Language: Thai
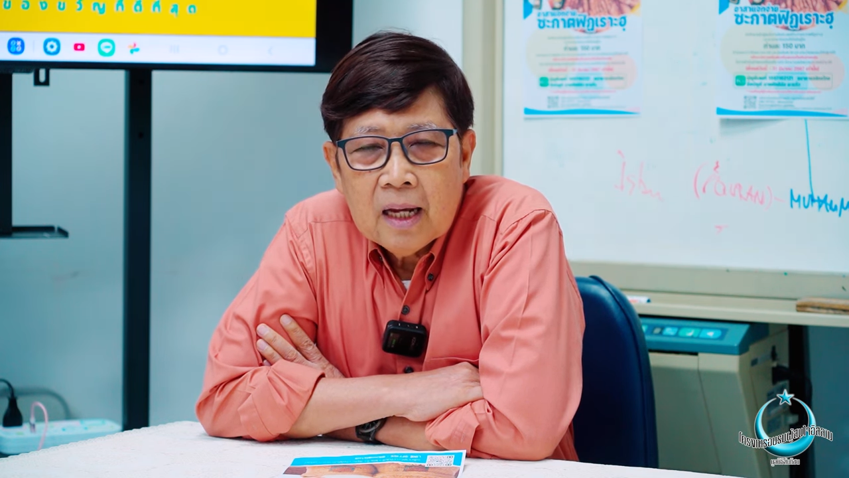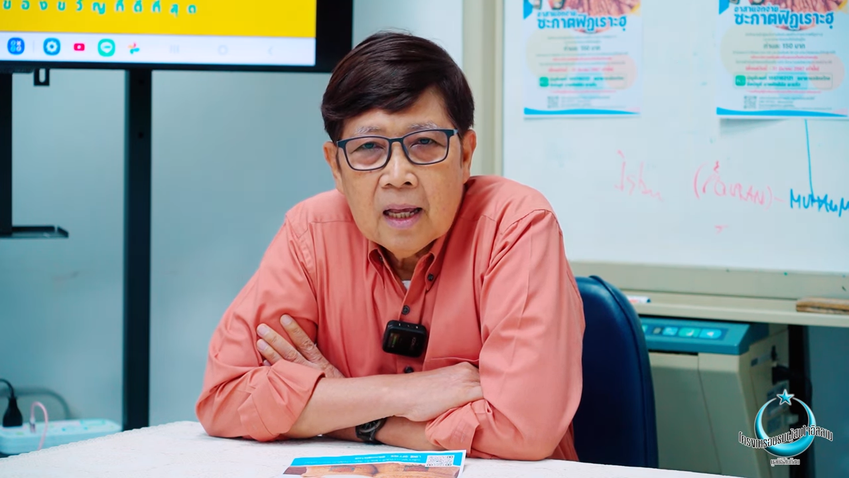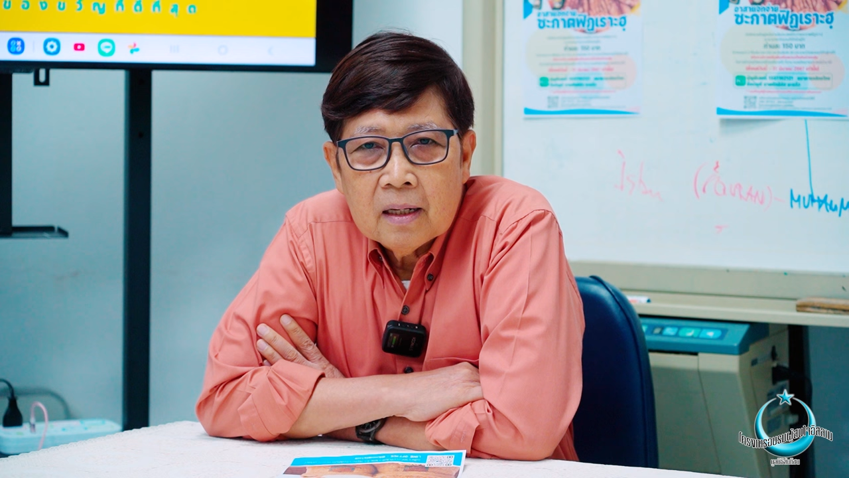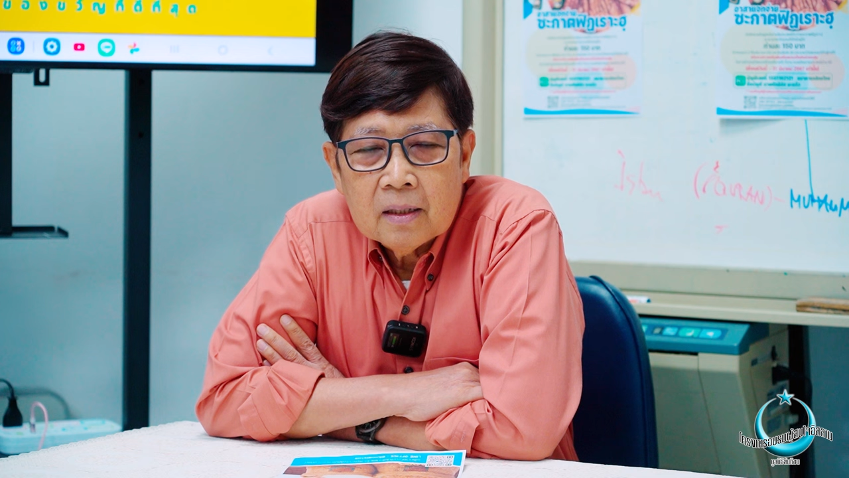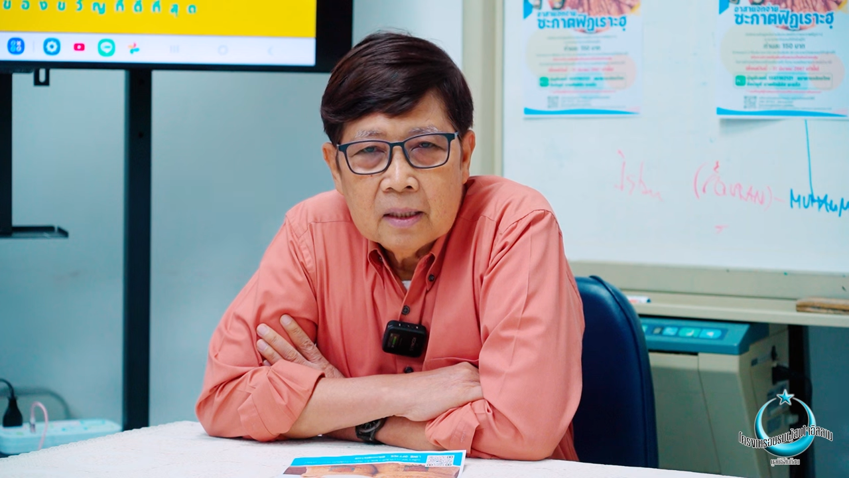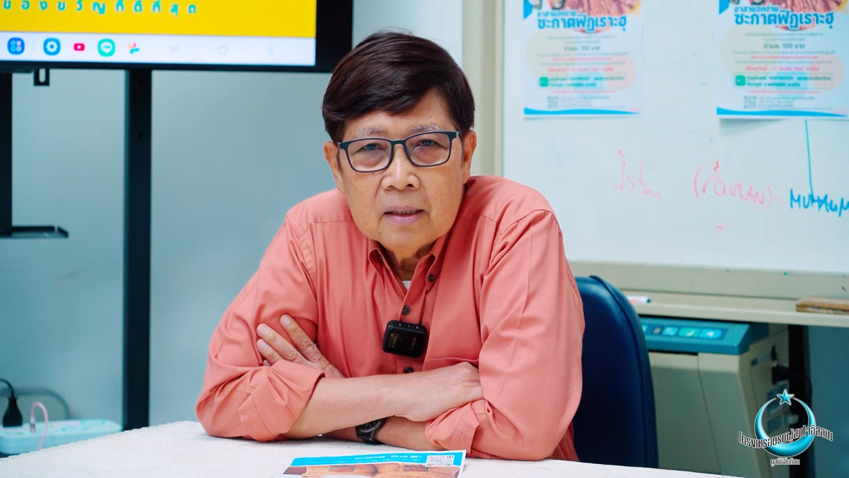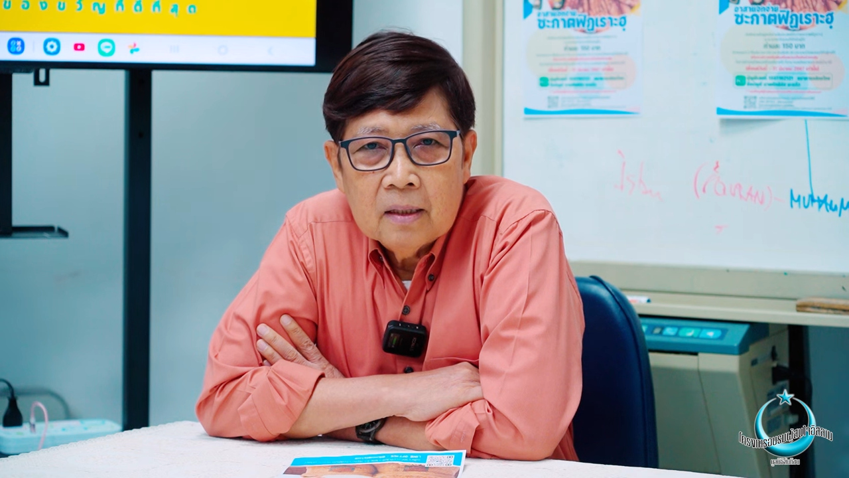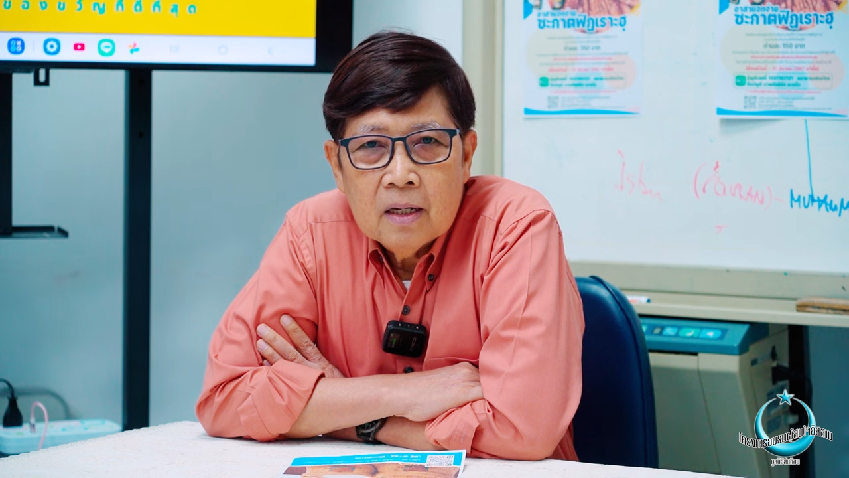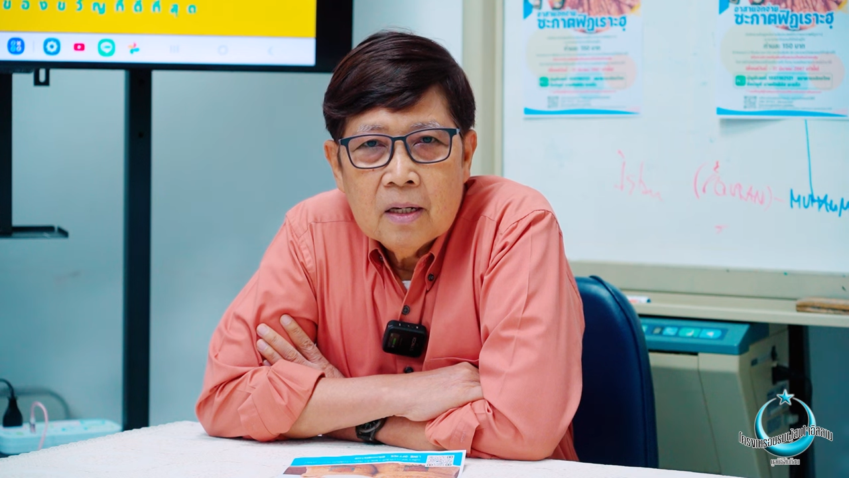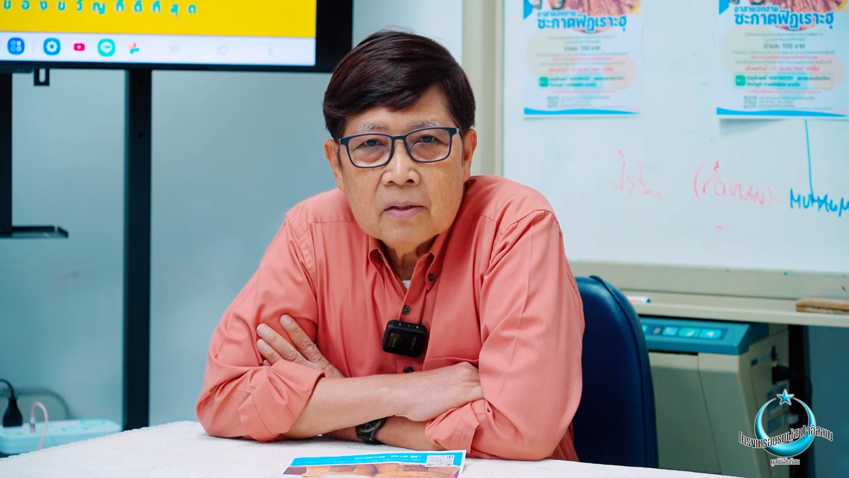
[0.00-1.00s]
การถือ
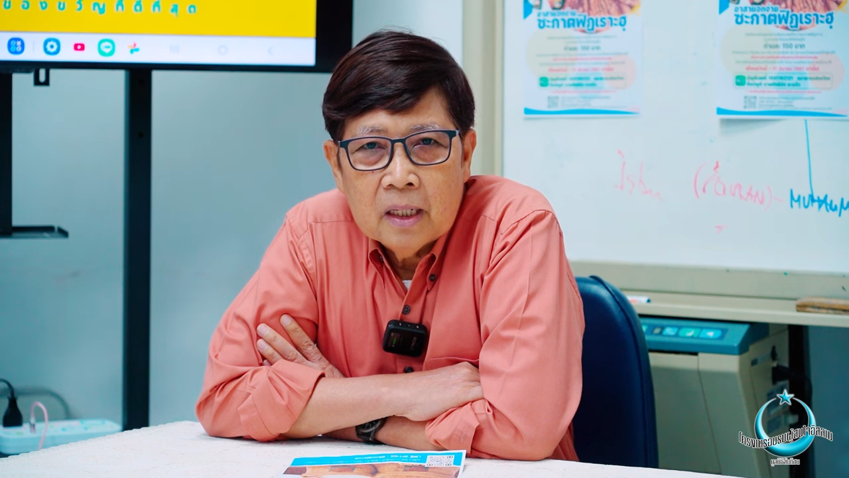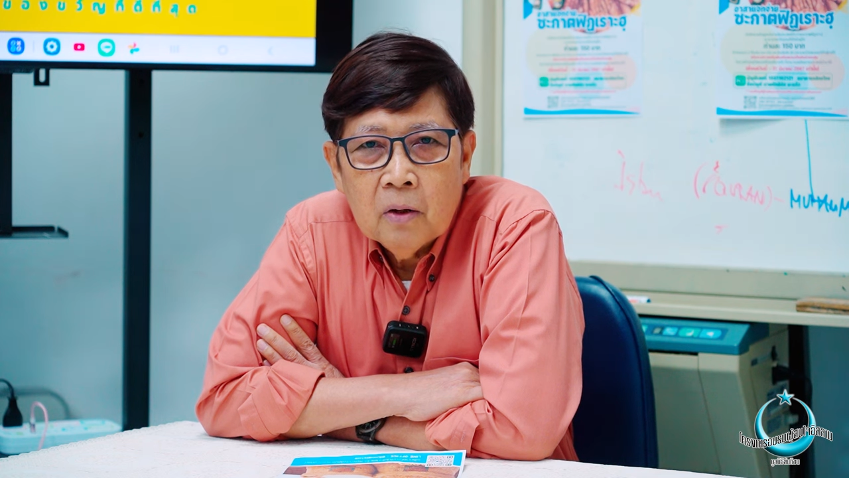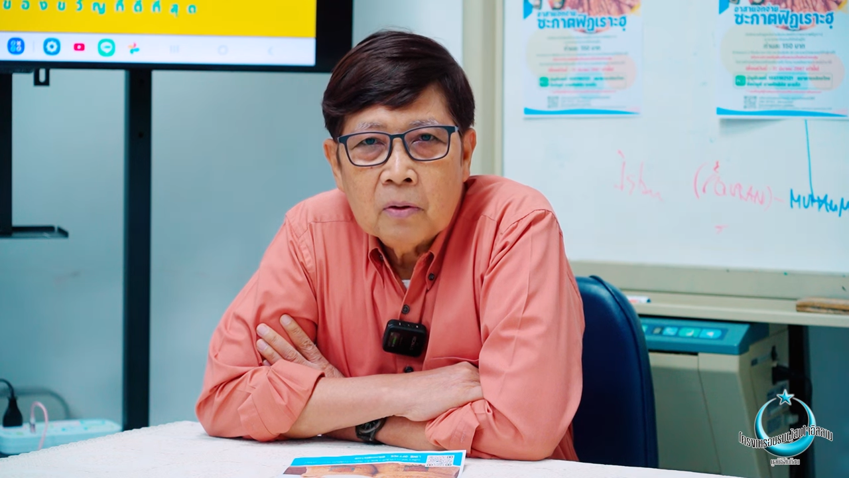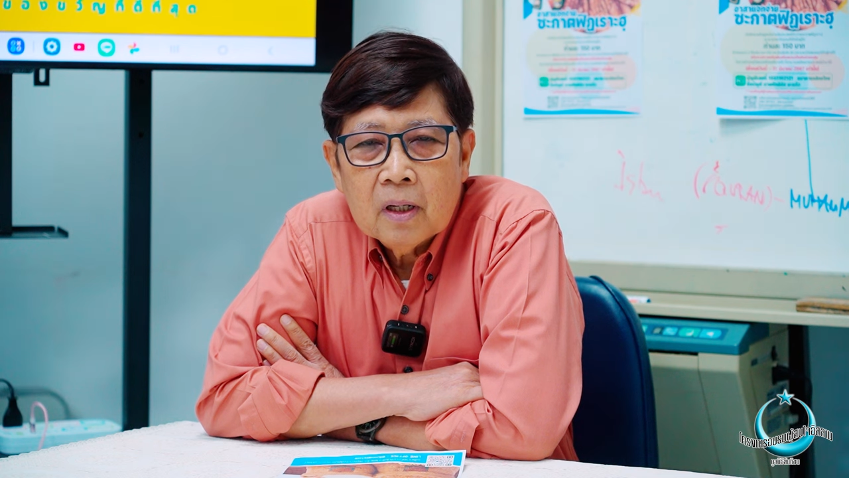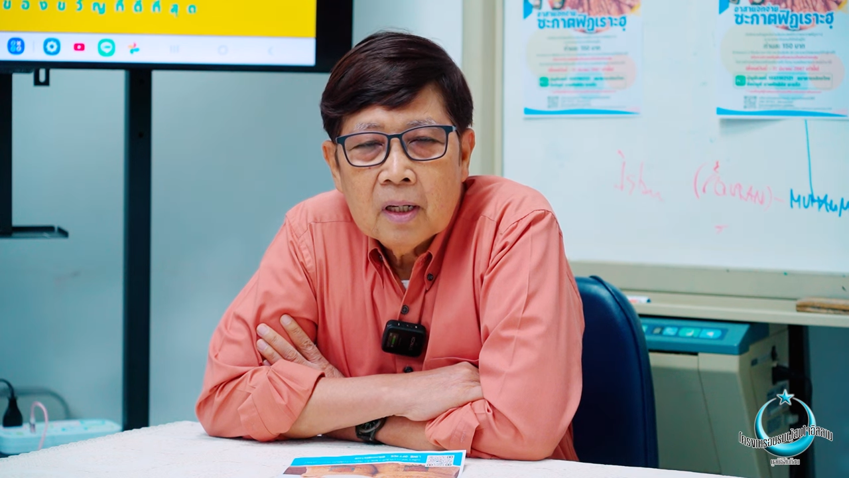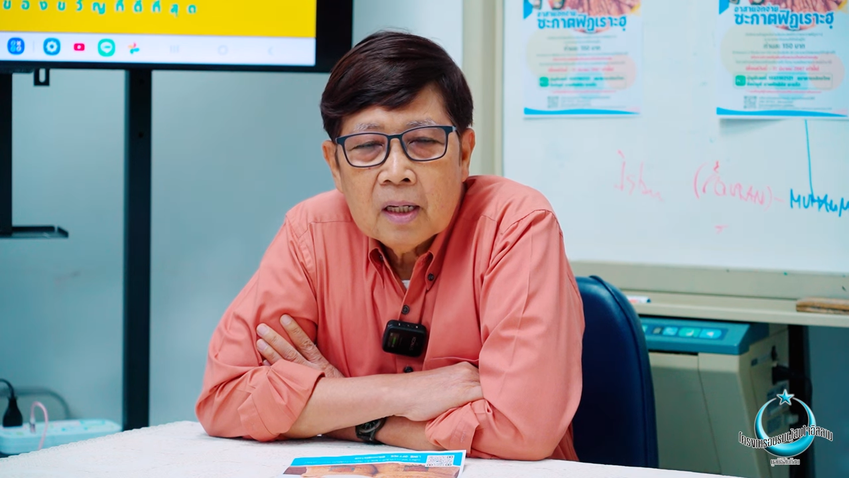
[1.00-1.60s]
ศีลอด